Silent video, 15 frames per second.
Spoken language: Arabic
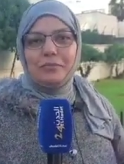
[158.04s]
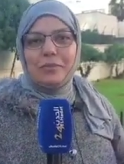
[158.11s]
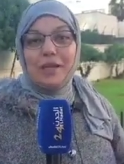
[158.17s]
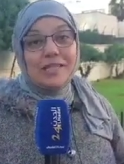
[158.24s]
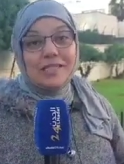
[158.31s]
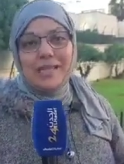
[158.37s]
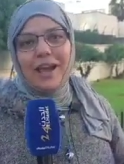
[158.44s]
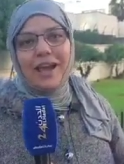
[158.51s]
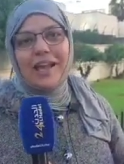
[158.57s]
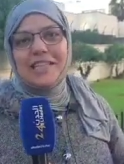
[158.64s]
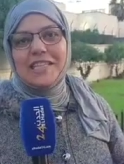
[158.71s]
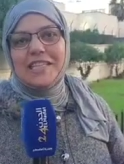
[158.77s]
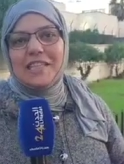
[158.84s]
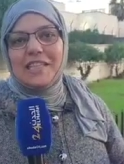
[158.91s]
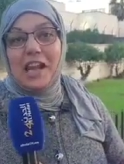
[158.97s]
حيت
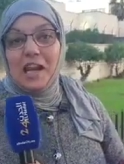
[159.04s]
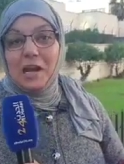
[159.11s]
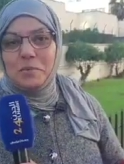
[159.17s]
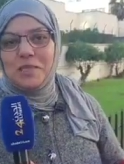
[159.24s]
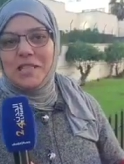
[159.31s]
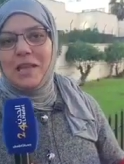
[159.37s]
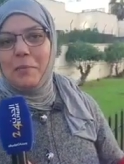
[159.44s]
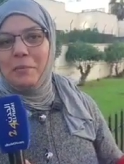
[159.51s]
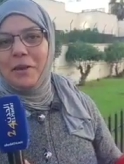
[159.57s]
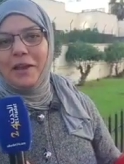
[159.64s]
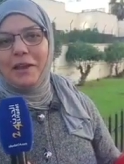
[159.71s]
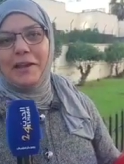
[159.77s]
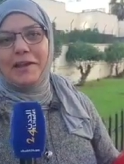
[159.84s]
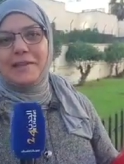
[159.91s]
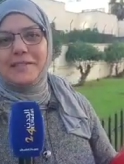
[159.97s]
عقدت الدري بزاف بلا
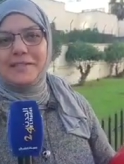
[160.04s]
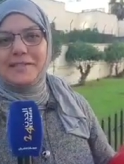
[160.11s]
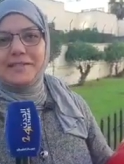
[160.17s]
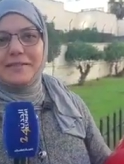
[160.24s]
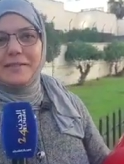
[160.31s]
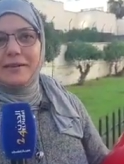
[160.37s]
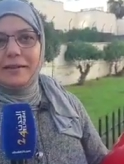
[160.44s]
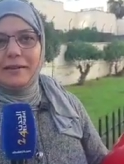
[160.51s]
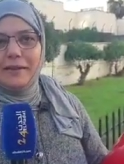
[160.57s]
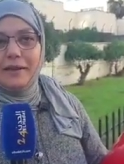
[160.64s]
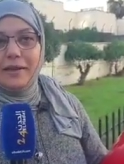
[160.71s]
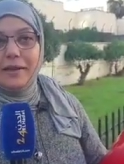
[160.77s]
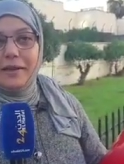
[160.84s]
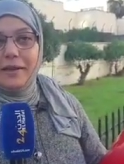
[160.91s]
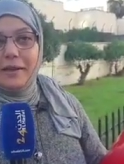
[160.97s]
قياس
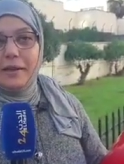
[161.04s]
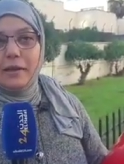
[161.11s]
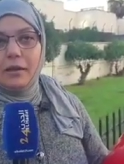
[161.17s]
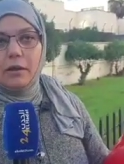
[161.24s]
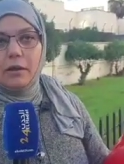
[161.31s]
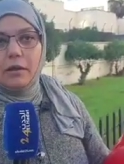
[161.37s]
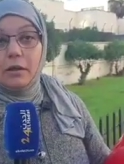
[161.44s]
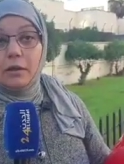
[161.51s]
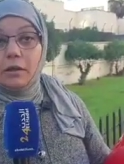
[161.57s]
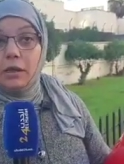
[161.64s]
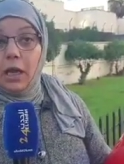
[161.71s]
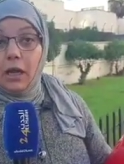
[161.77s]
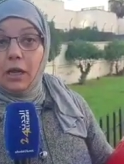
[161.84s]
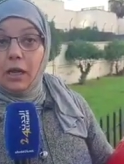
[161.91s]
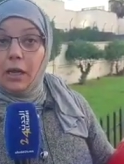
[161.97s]
واما تيقراش الدري
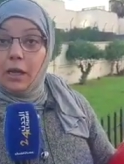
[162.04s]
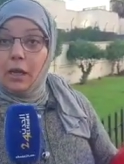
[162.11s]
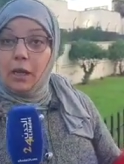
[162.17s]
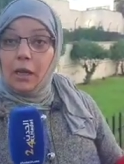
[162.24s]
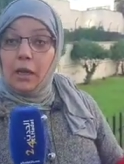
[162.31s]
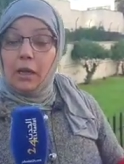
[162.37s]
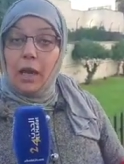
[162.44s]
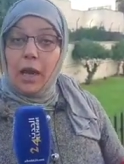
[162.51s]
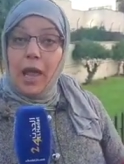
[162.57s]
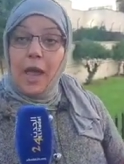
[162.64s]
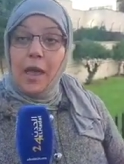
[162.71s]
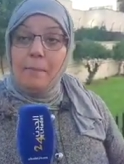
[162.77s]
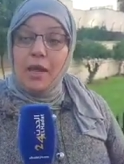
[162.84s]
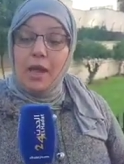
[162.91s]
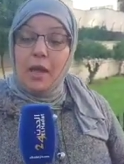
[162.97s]
الدري قرا
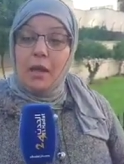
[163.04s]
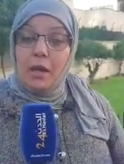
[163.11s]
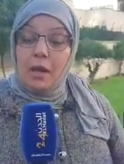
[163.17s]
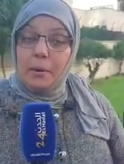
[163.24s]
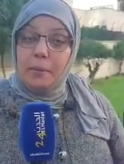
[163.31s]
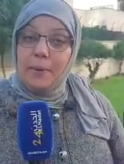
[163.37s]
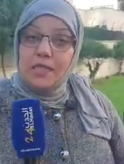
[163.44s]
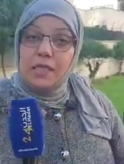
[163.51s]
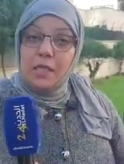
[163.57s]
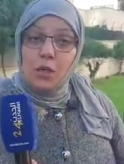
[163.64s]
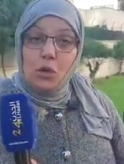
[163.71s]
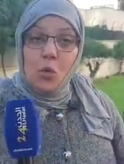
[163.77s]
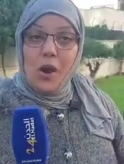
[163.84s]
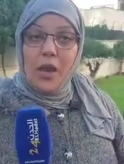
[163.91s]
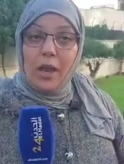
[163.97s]
عام آه، اربع سنين
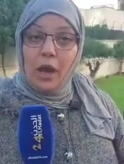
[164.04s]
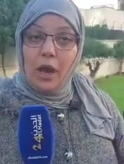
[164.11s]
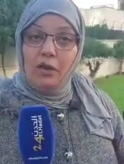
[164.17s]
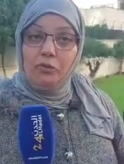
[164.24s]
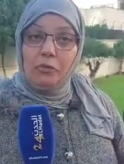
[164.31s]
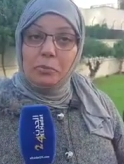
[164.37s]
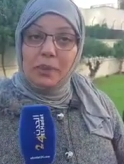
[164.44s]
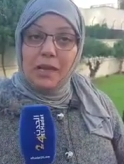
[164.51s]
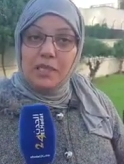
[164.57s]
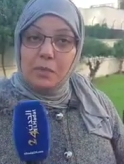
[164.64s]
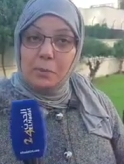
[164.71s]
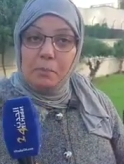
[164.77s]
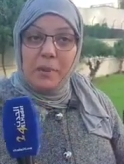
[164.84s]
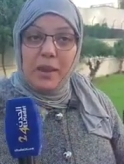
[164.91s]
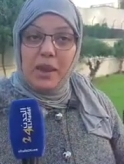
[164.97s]
وهو كيقرا في
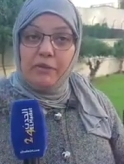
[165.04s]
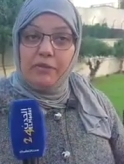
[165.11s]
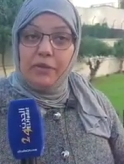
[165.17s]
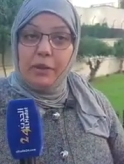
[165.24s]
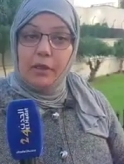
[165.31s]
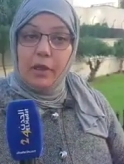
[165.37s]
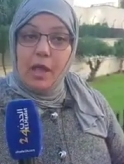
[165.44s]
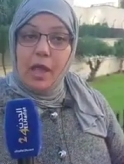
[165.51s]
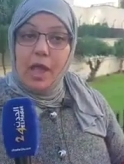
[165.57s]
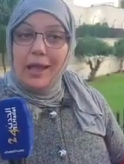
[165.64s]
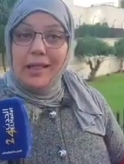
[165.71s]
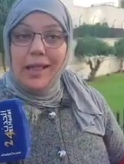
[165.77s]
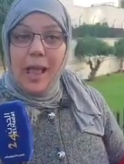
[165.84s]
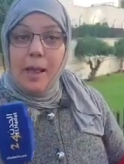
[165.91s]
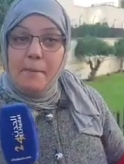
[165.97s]
مدرسه بريفي
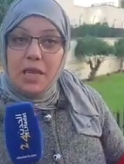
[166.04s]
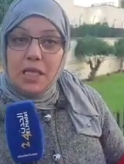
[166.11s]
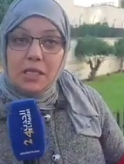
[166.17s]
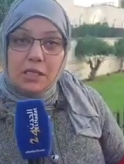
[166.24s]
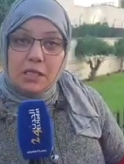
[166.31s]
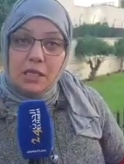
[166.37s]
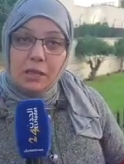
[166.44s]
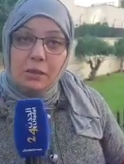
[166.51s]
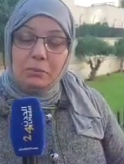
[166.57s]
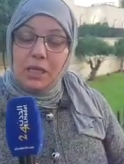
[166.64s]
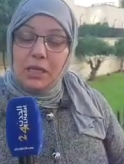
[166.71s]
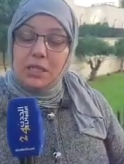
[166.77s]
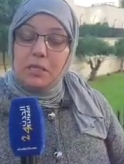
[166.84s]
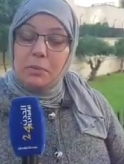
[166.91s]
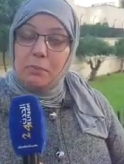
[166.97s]
هاد العام اللي سدات
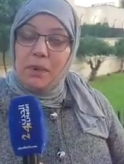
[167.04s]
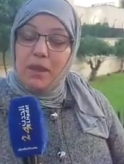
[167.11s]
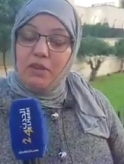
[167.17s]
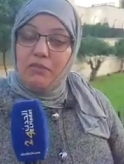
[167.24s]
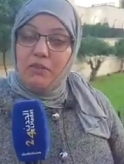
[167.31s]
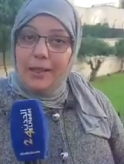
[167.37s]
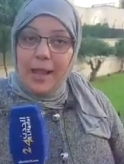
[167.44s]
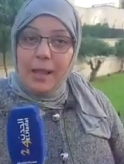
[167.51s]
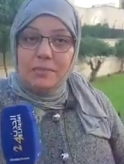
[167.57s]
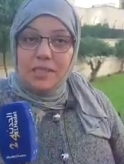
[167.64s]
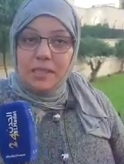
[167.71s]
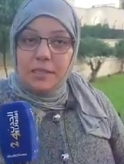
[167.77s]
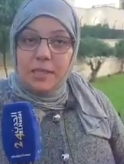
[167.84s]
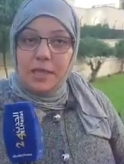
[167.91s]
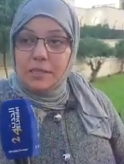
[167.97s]
المدرسه بريفي هاد العام
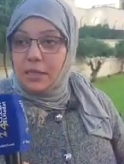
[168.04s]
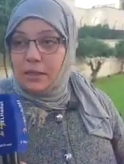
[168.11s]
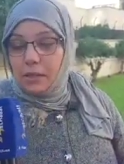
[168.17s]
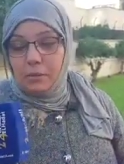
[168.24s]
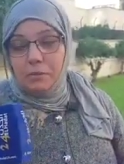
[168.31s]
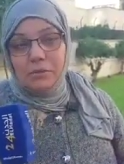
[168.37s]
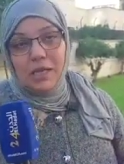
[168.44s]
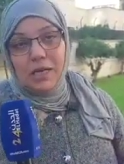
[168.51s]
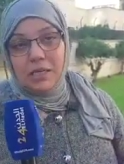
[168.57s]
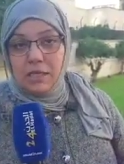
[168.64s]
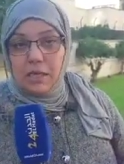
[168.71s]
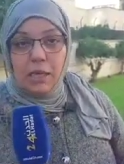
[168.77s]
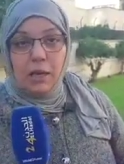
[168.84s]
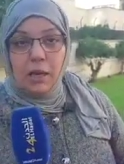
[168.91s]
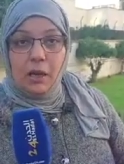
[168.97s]
سدات هاد المدرسه
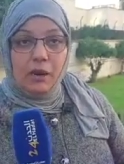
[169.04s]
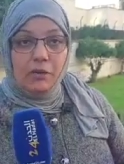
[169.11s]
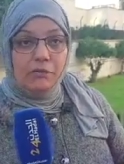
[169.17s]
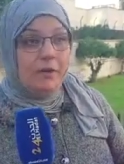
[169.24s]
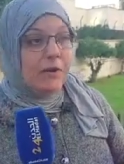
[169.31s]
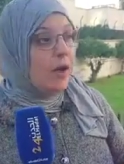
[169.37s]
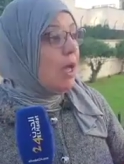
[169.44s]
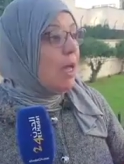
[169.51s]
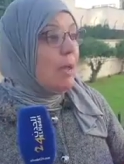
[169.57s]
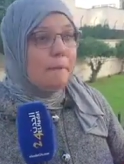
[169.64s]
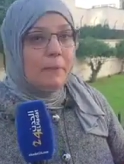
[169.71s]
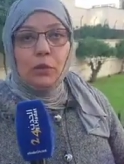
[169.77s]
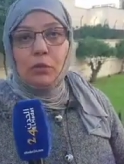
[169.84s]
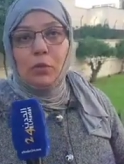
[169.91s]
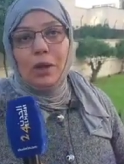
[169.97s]
اللي كنقرا فيها
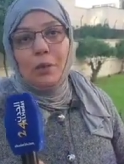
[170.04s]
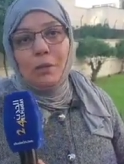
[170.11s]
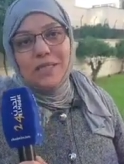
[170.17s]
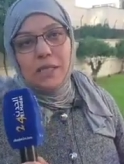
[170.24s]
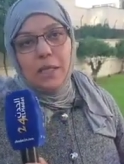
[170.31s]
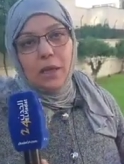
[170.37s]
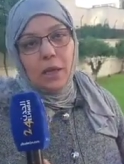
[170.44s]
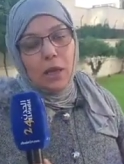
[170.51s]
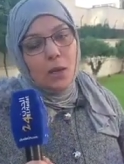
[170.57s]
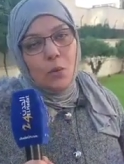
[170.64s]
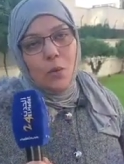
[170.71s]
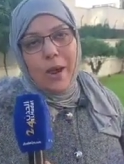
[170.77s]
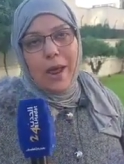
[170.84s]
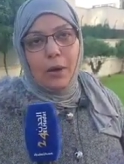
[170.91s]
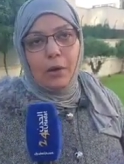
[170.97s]
ما عنده لا وثيقه لا
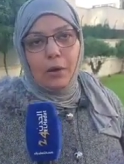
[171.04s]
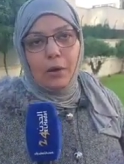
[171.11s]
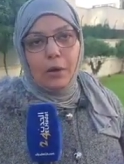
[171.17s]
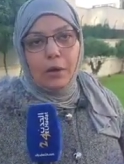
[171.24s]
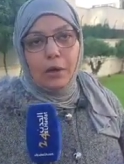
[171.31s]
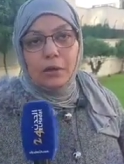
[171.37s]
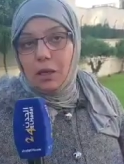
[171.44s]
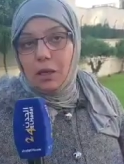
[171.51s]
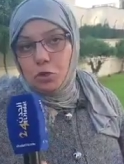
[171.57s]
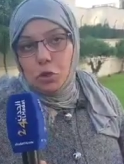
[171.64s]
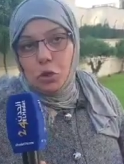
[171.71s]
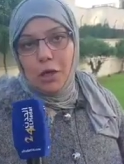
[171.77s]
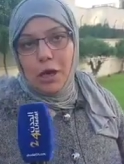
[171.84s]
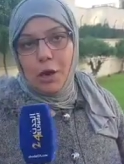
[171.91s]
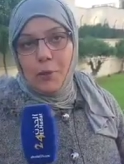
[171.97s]
والو الدري
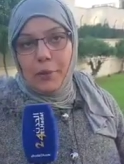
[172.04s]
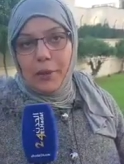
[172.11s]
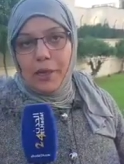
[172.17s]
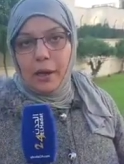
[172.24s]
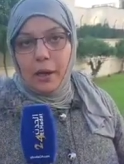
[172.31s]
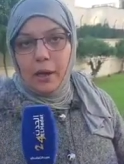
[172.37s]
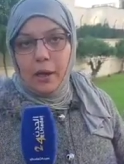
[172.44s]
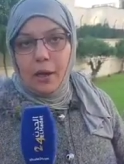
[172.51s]
مجهول لا هويه